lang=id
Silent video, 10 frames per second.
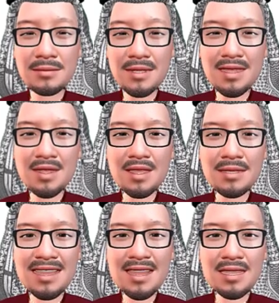eh,
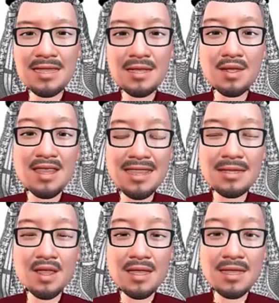artinya siswi
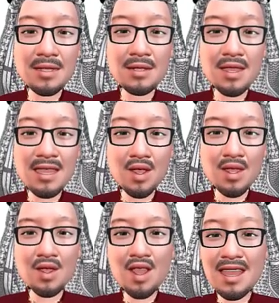itu adalah
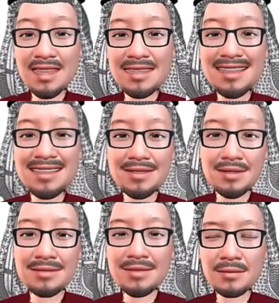manotnya yang
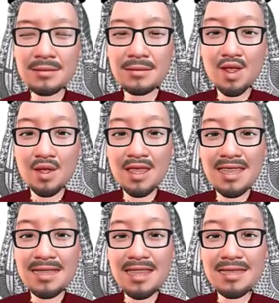
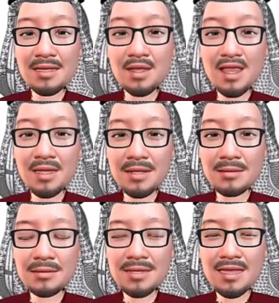memiliki sifat
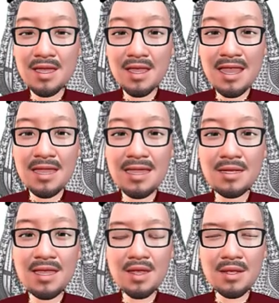sedangkan
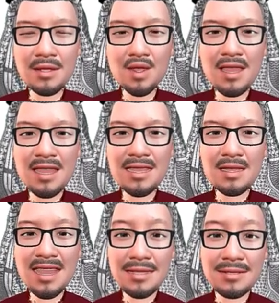nasyidotun
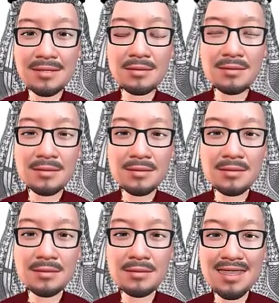adalah
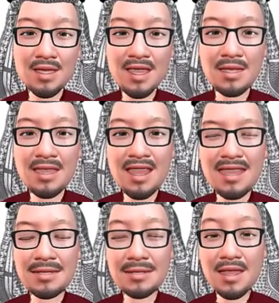
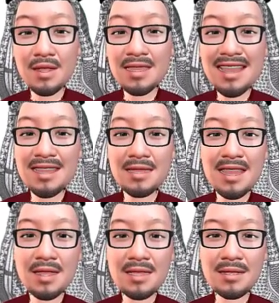sifatnya artinya adalah
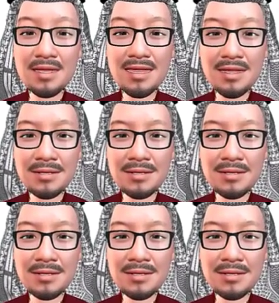rajin.